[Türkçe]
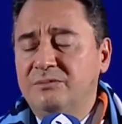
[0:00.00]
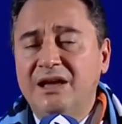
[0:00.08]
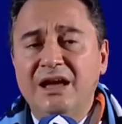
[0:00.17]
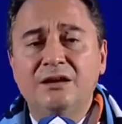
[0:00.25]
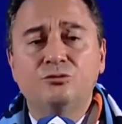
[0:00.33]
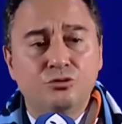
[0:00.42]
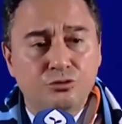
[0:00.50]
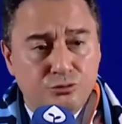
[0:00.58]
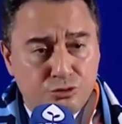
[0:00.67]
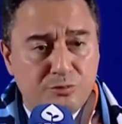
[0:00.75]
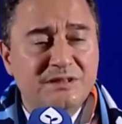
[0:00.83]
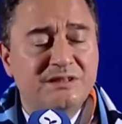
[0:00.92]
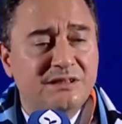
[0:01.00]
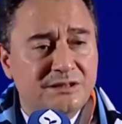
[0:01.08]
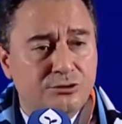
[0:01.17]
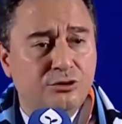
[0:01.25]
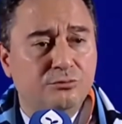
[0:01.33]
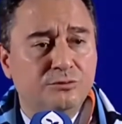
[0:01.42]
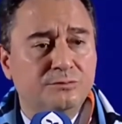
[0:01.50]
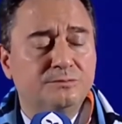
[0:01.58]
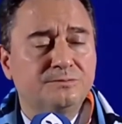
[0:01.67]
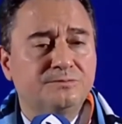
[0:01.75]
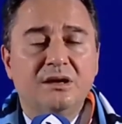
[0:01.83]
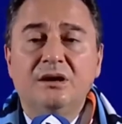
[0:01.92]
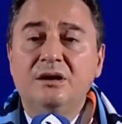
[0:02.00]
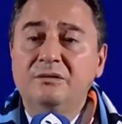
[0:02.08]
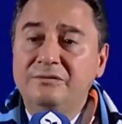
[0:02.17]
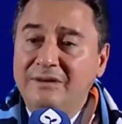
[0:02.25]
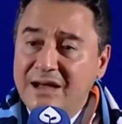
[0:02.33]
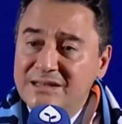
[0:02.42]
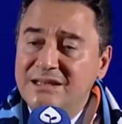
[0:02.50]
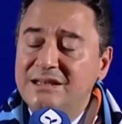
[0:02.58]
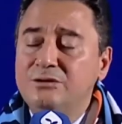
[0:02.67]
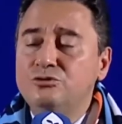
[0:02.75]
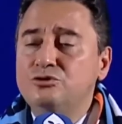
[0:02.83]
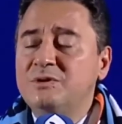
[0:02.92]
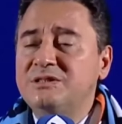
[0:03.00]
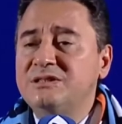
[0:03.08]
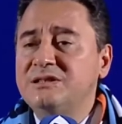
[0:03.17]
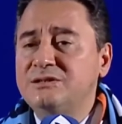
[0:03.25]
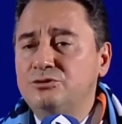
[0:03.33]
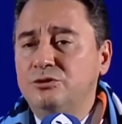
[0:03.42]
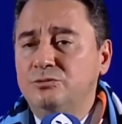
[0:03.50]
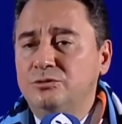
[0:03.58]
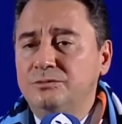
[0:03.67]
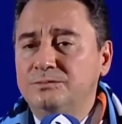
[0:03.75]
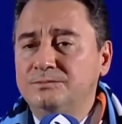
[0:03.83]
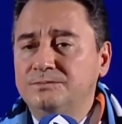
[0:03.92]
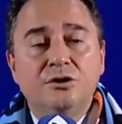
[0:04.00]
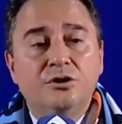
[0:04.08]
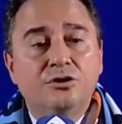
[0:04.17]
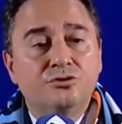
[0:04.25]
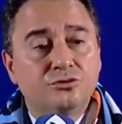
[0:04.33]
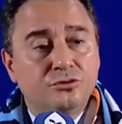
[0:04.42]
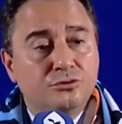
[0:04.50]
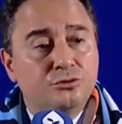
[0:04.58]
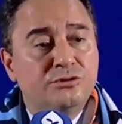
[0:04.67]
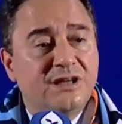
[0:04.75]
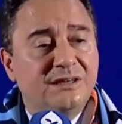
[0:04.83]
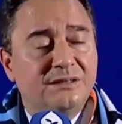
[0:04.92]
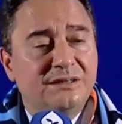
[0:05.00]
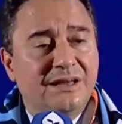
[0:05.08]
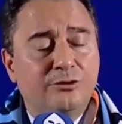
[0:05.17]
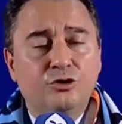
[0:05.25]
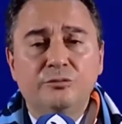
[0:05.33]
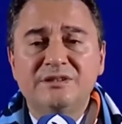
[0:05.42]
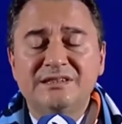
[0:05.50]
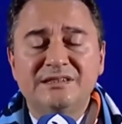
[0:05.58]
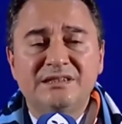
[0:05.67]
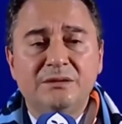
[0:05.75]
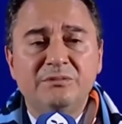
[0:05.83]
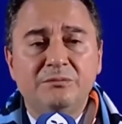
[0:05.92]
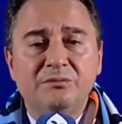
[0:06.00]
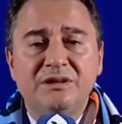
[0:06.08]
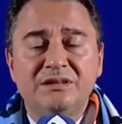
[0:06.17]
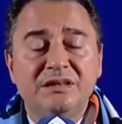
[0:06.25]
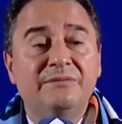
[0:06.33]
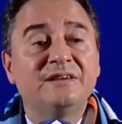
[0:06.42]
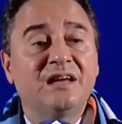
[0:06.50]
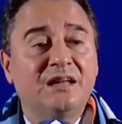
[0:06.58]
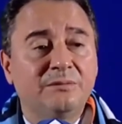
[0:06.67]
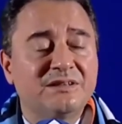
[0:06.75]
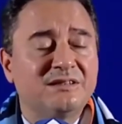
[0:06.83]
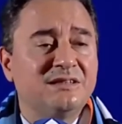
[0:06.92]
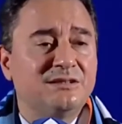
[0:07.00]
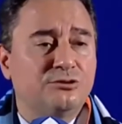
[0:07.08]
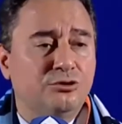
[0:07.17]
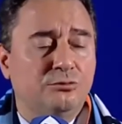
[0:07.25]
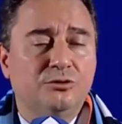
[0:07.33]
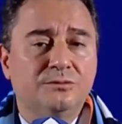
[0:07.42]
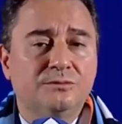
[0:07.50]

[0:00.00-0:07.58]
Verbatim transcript: Eğer kurun düşmesini istiyor mu? Faizlerin düşmesini istiyor mu? Şu ülkenin ekonomik sistemin bir nefes almasını istiyor mu?